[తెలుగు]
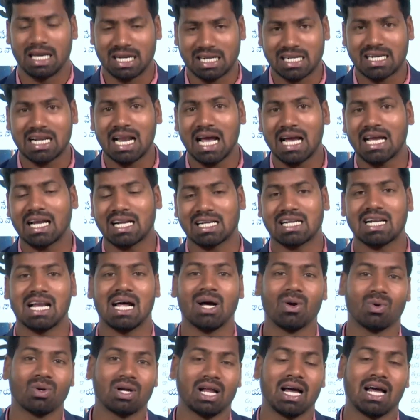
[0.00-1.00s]
ఎట్లా
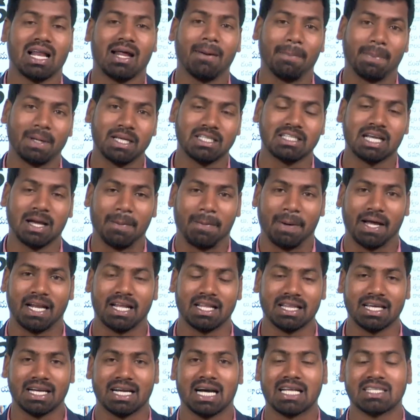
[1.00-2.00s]
ఎట్లా ఉండాలి బీజేపీ
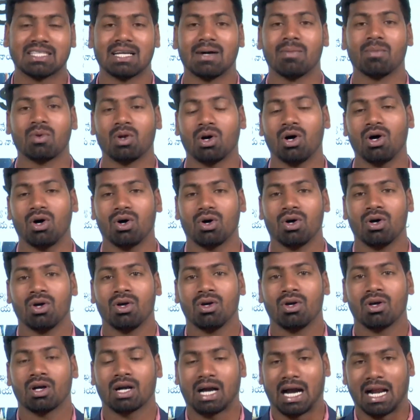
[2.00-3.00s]
అనేది గతంలో
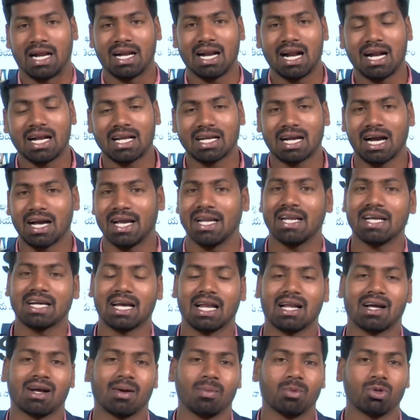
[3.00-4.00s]
కర్ణాటక
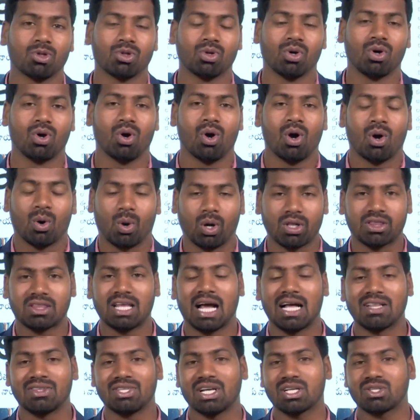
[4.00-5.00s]
ఎన్నికలకు ముందు కొత్త
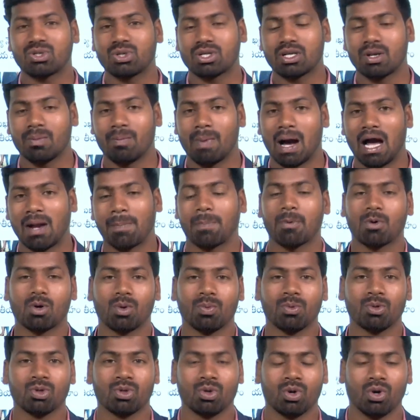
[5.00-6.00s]
అధ్యక్షుడికి
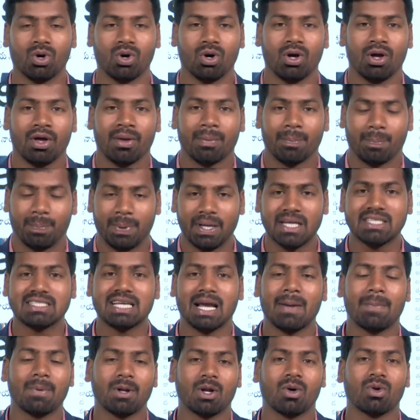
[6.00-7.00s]
మార్పుకు ముందు
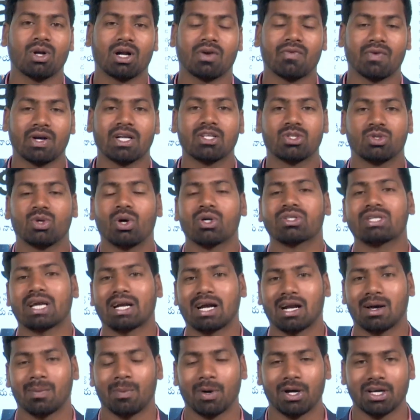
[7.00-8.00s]
బీజేపీలో ఉన్నటువంటి జోష్
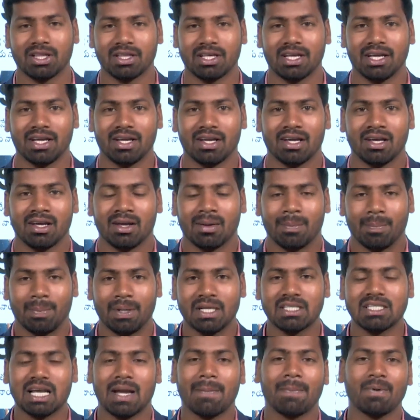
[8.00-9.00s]
ఎక్కడ పోయింది
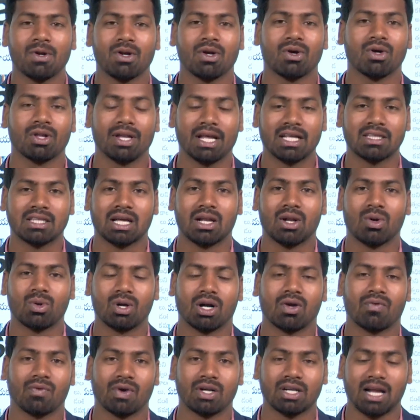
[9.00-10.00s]
బీజేపీ నేతల్లో
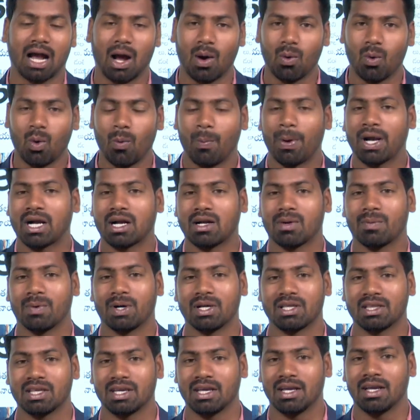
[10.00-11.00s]
ఉన్నటువంటి ఆ ఊపు ఎక్కడ
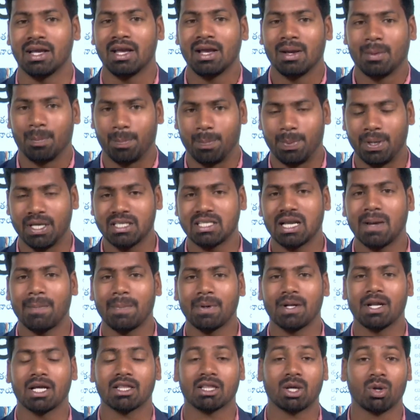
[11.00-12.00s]
పోయింది
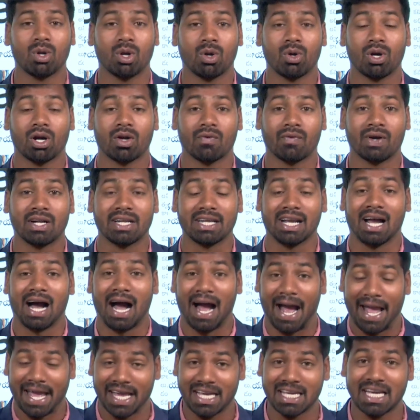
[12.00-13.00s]
బీజేపీ నేతల్లో ఉన్నటువంటి
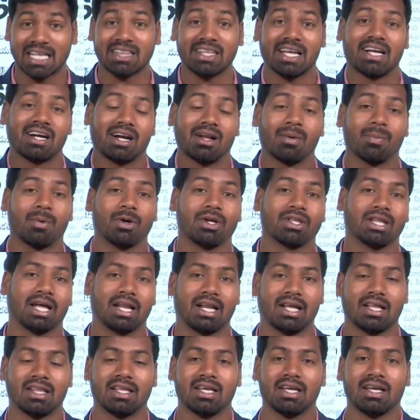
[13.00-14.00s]
ఆ ఐక్యత ఎక్కడ పోయింది
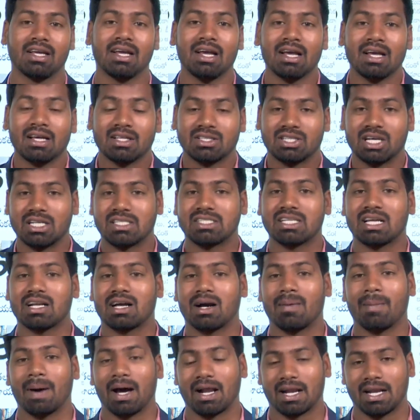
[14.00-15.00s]
అనేది
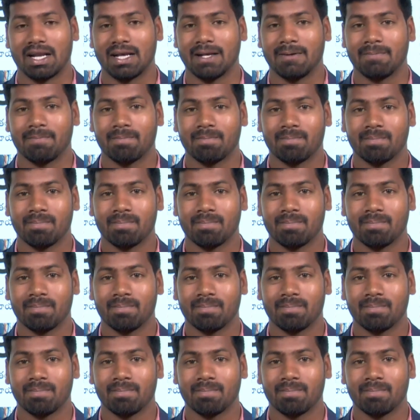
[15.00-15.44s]
చర్చలుగా మారినాయి